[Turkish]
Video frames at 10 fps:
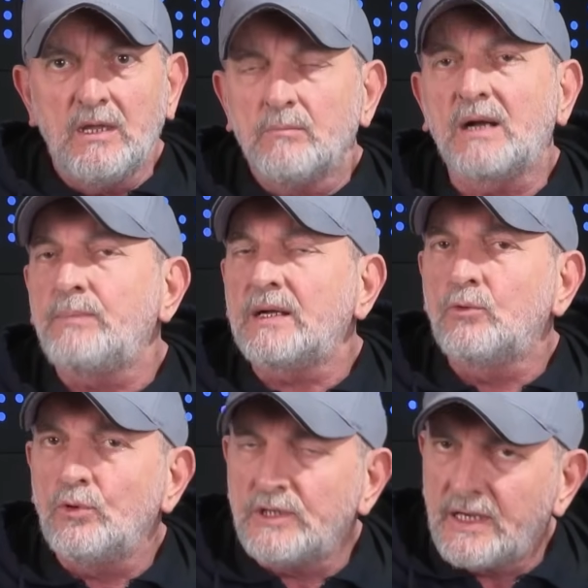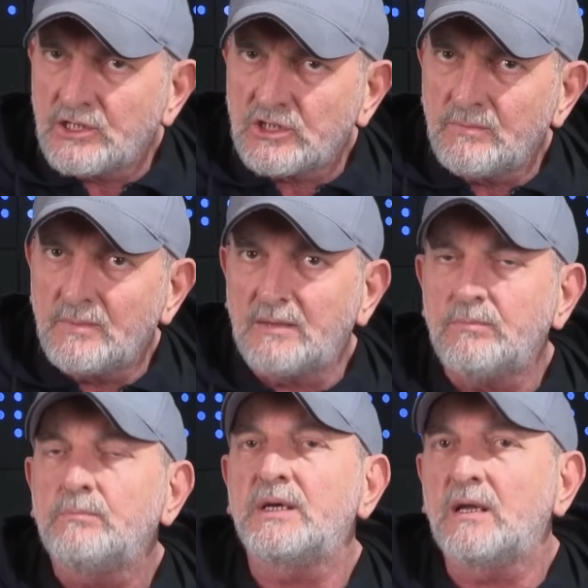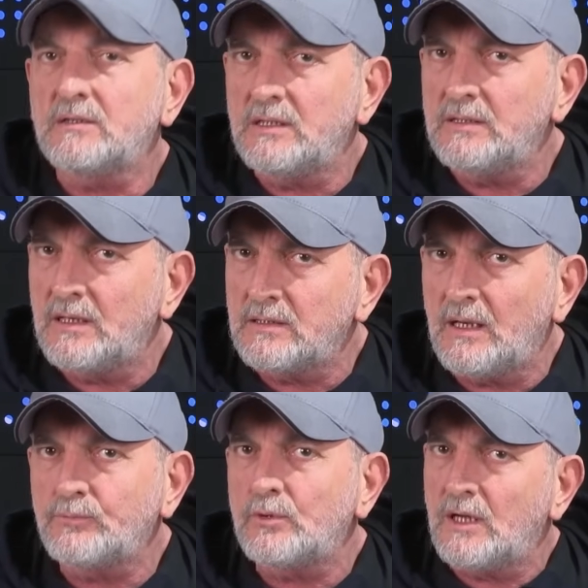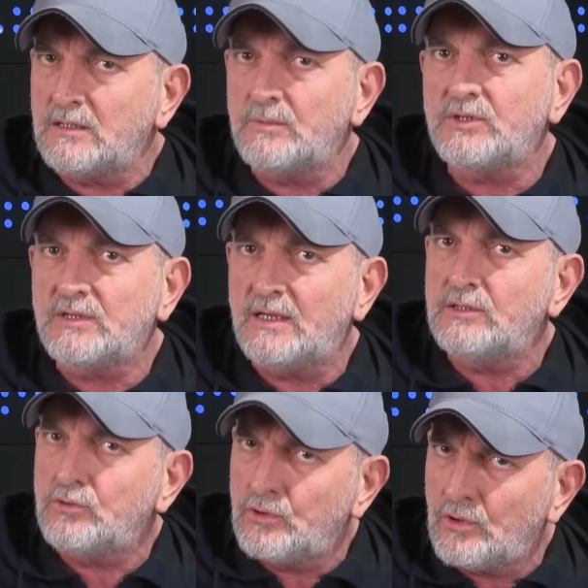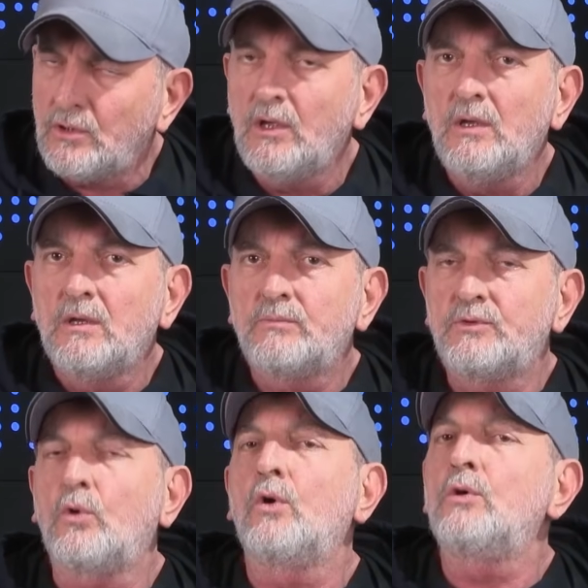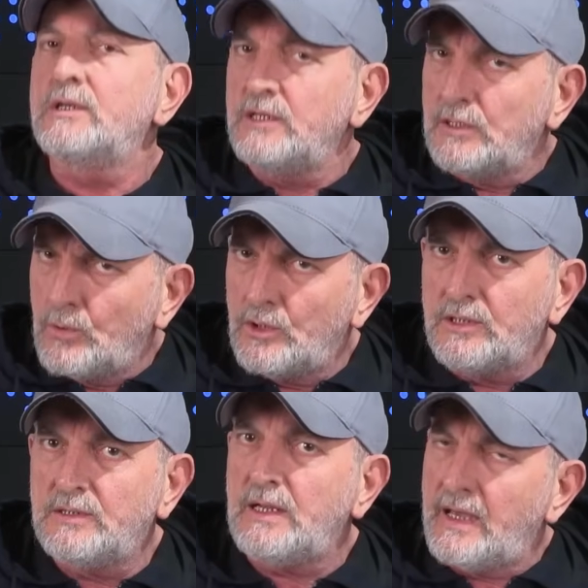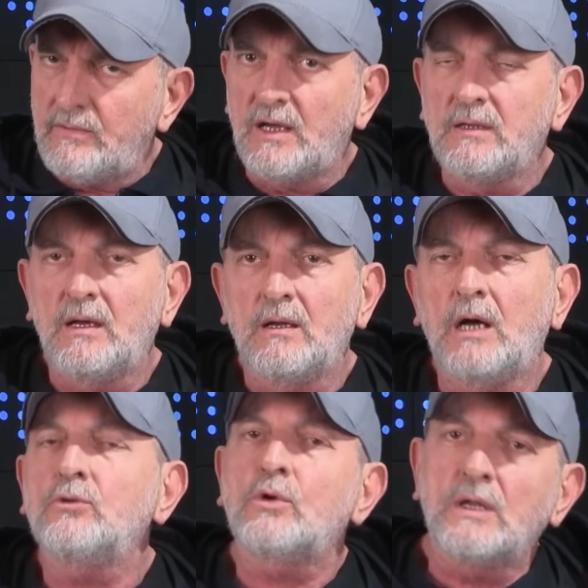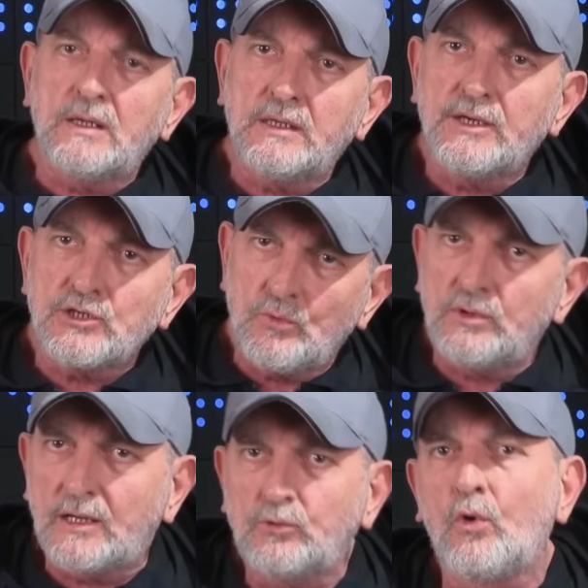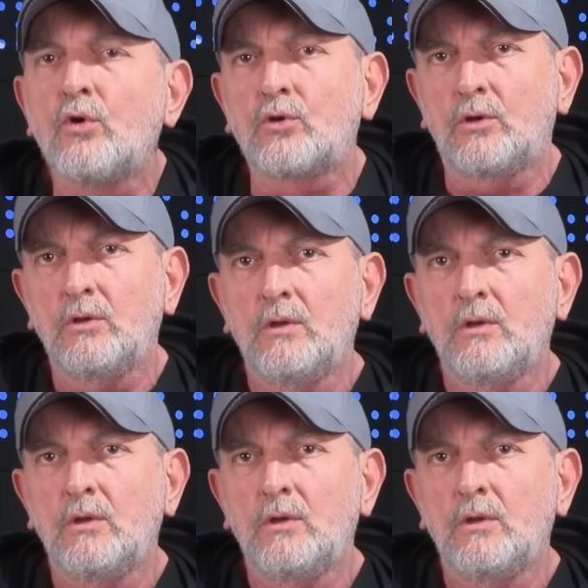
Bak bak golü geçtim ben. Penaltıyı da hadi Abdülkadir Bitken de diyor. O öyle değil böyle değil. Eyvallah. Hadi oraları da geçtim. Onlar doğru.